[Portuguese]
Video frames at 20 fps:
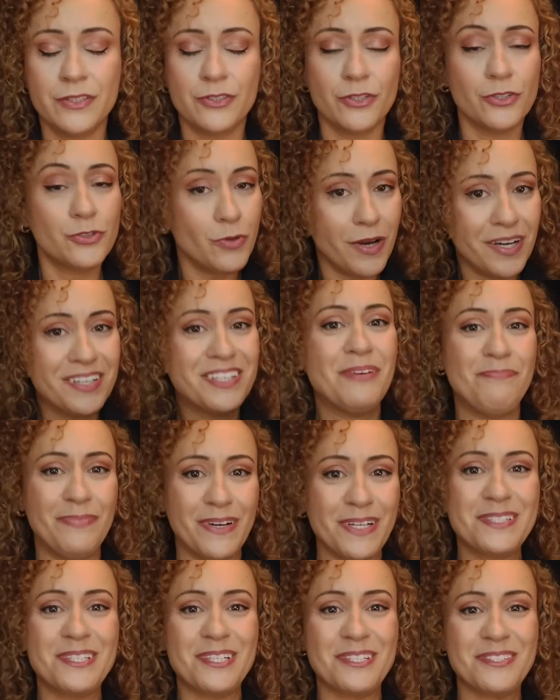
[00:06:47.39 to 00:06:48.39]
Então tô aqui
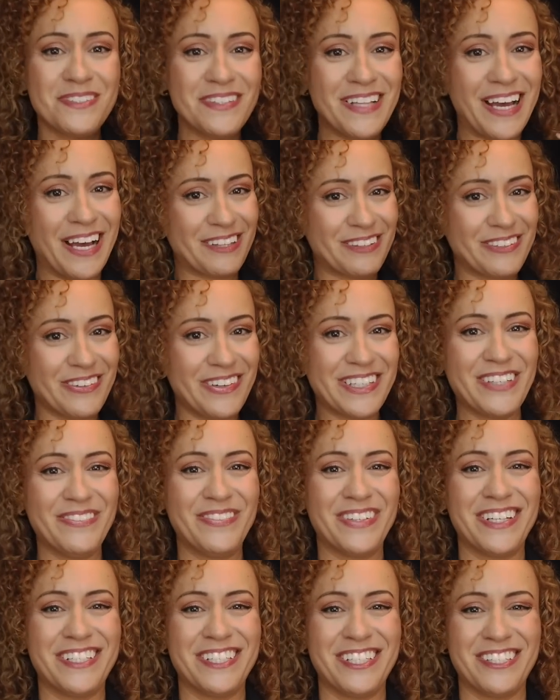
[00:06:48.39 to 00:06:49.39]
para te ajudar, tô
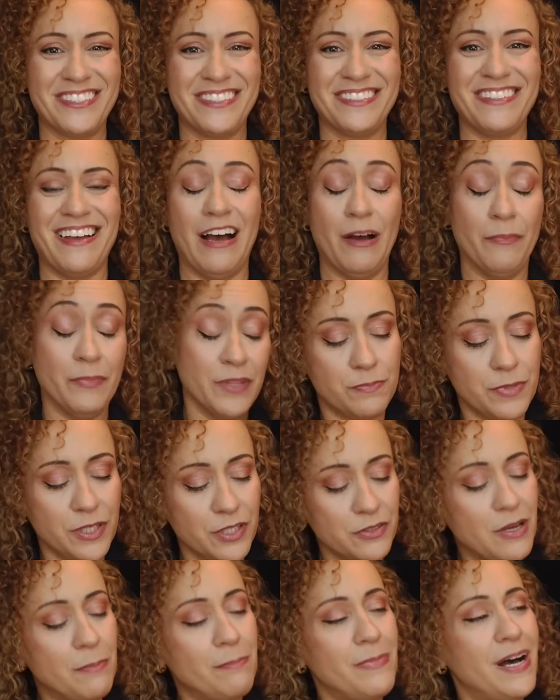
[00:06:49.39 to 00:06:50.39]
aqui para te ajudar.
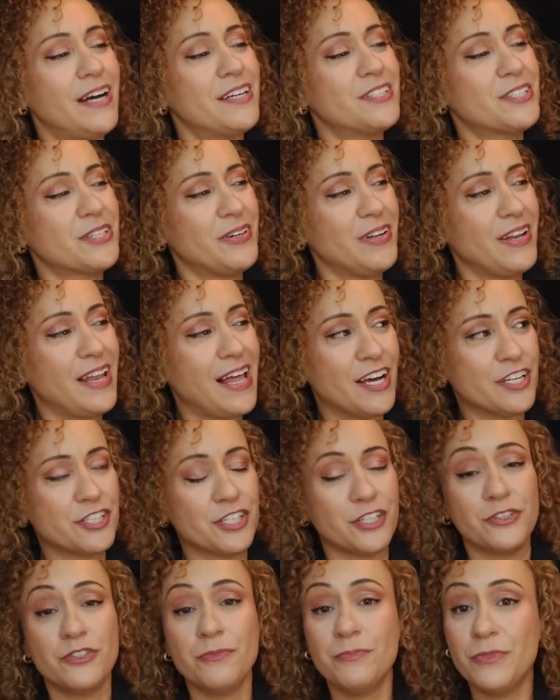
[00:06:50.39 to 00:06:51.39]
Subindo a barra de
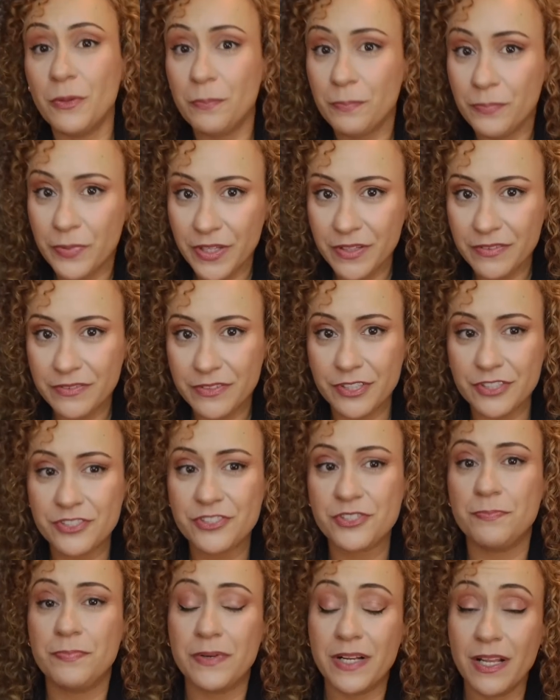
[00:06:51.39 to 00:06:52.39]
rolagem do meu
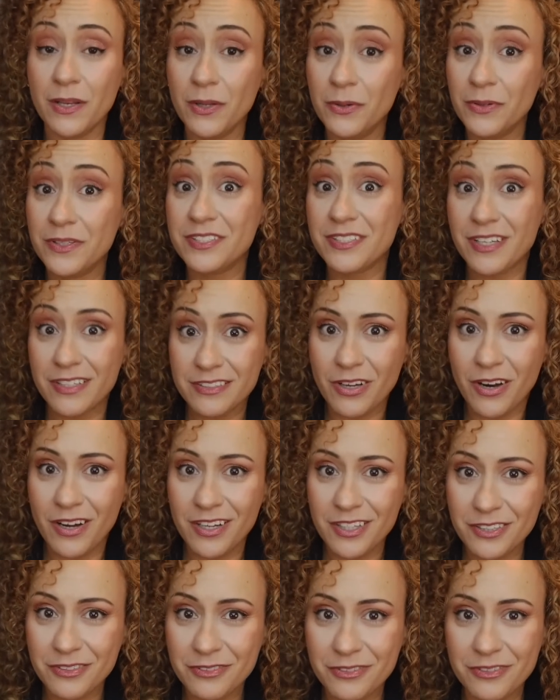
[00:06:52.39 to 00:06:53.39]
Pinterest para looks
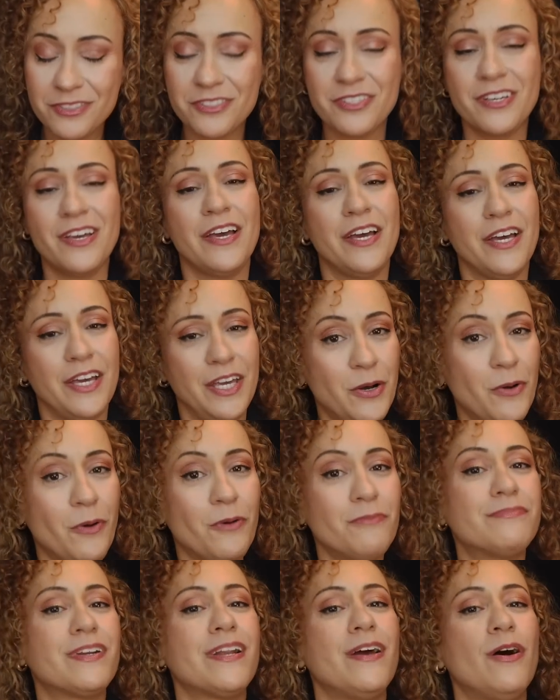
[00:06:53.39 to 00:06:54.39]
católicos,
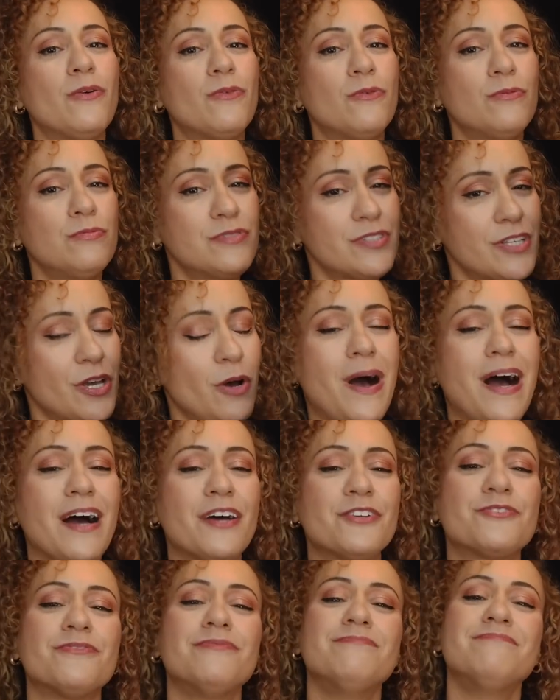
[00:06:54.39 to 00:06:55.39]
encontrei alguns que eu
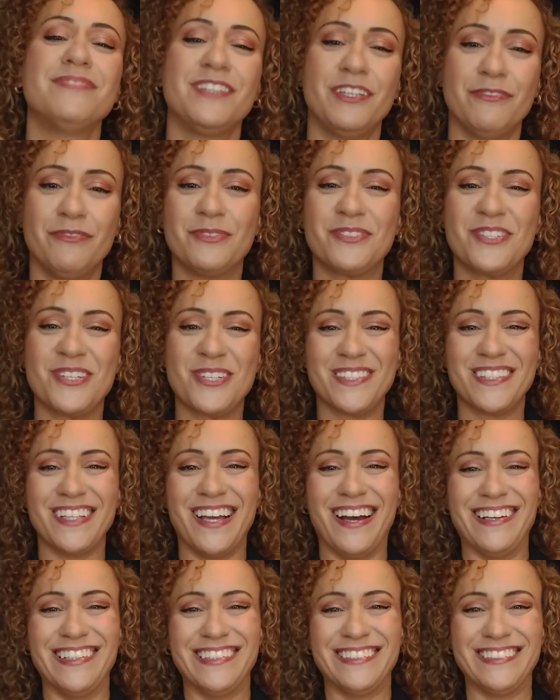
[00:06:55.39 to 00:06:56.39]
acho que vão te
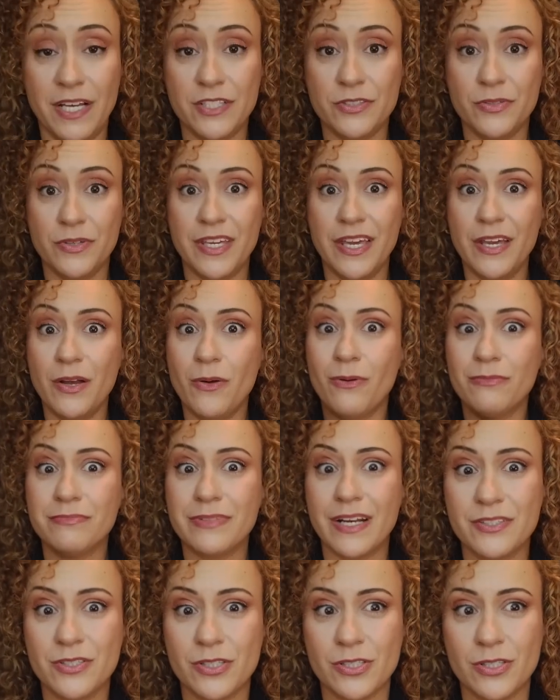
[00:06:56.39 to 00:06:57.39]
ajudar. Mais do que
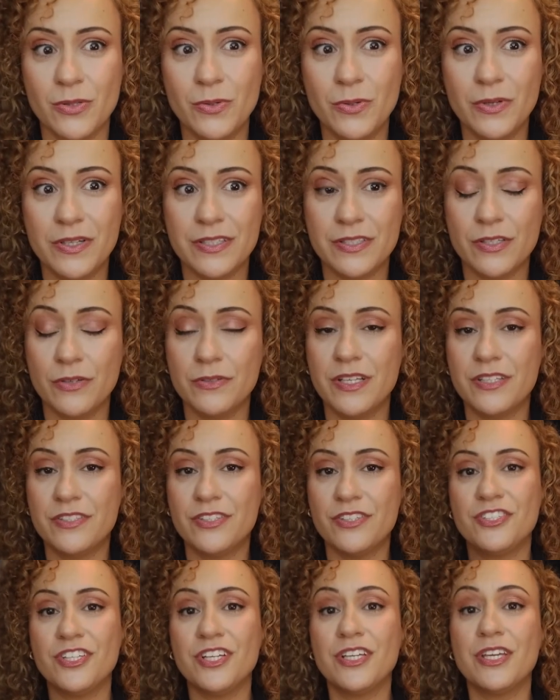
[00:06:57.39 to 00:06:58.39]
encontrar esses looks, eu
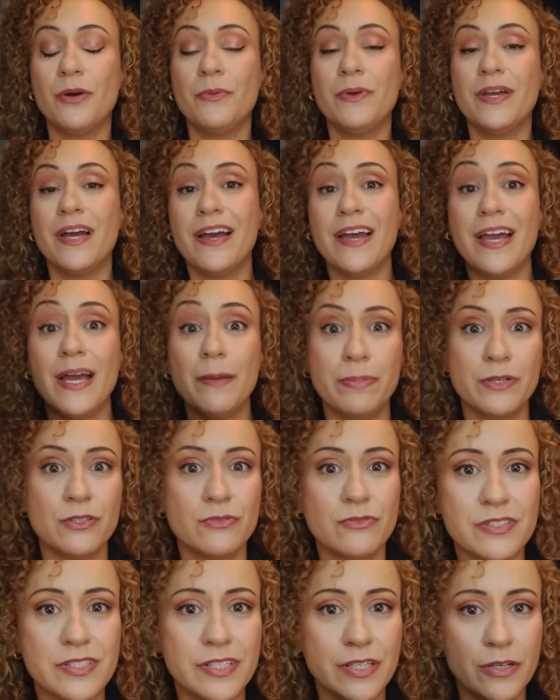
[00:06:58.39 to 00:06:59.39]
decidi que eu ia
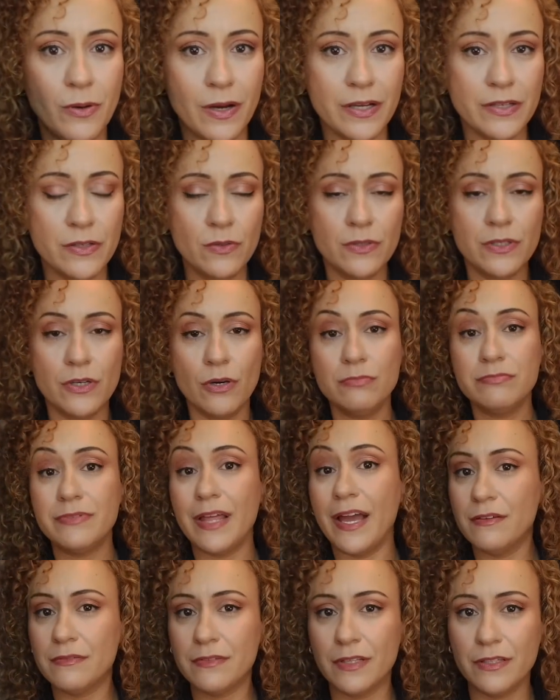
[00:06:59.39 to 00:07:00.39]
reproduzir com aquilo que eu
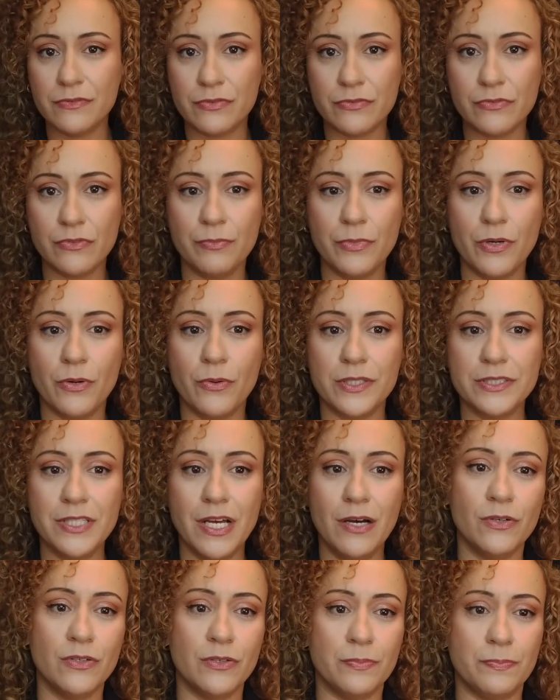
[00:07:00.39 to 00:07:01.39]
tenho dentro do meu
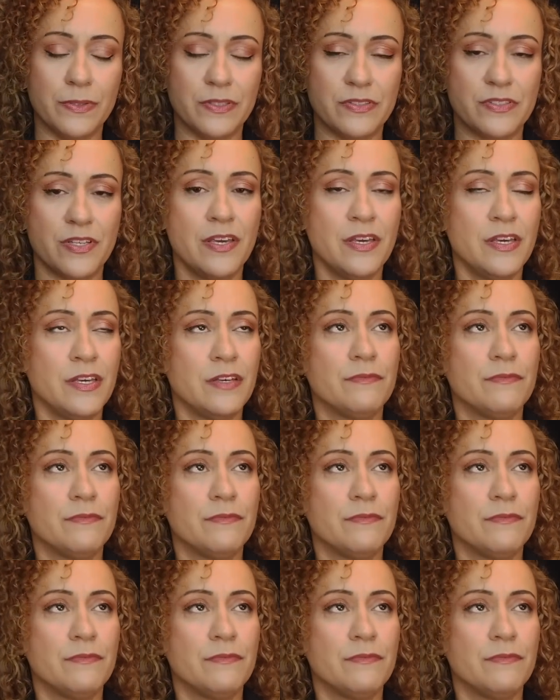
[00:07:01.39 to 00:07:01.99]
guarda-roupas.